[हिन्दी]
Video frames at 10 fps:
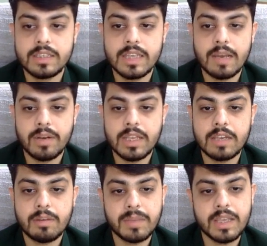ये लेवल
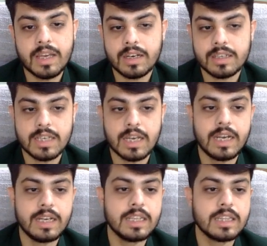गिव अप नहीं करना चाह रहा
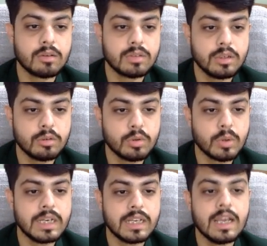है थाउजेंड टू
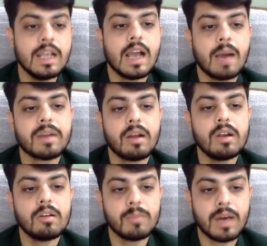ट्वेंटी है हम राउंड
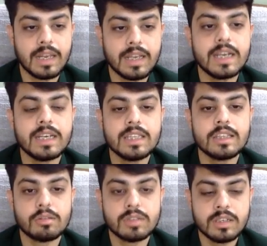लेवल मान लेंगे एट्टीन
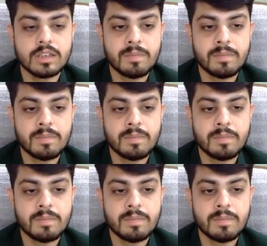थाउजेंड